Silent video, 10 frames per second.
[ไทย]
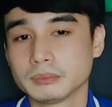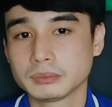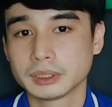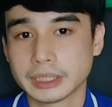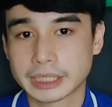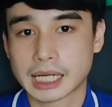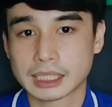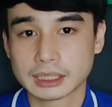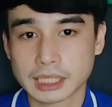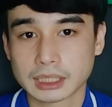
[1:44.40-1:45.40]
ในการต
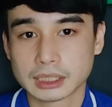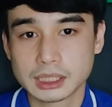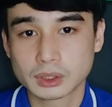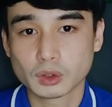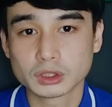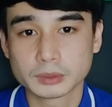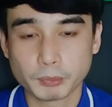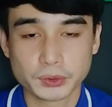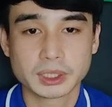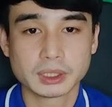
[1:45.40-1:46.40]
ลาดที่ต้องสปอนเซ
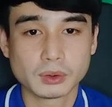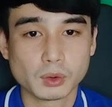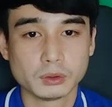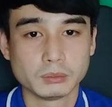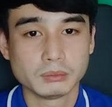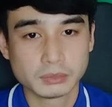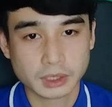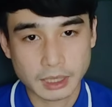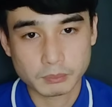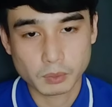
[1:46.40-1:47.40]
อร์คนนะครับ
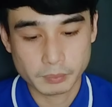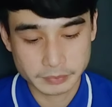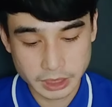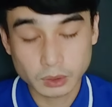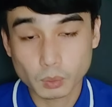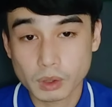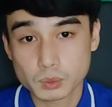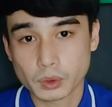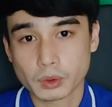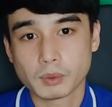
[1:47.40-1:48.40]
เช่นความสวยค
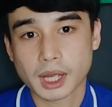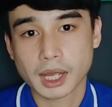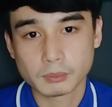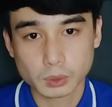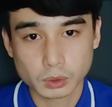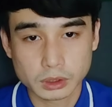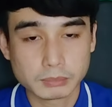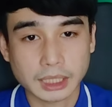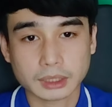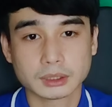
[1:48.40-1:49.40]
วามงามลดน้ำหนัก
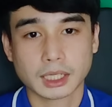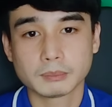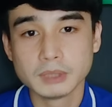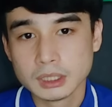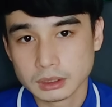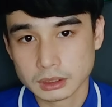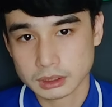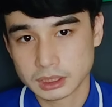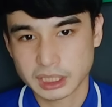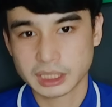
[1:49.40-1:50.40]
นะครับหรือส
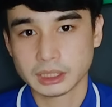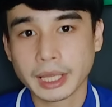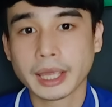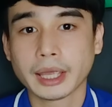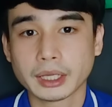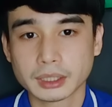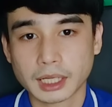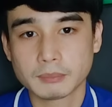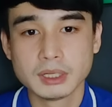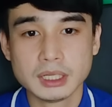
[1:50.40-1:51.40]
กินแคร์นะครับ
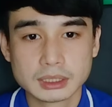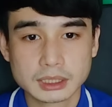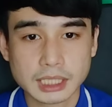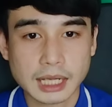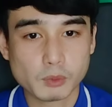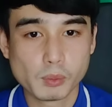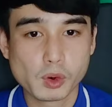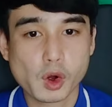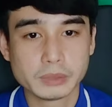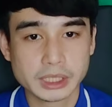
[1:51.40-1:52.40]
3องค์ประกอบ
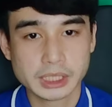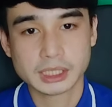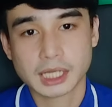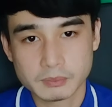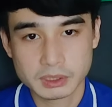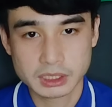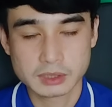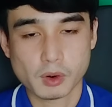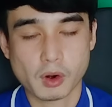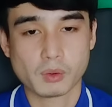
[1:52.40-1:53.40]
นี้นะครับที่จะบอ
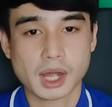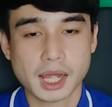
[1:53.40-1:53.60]
กว่า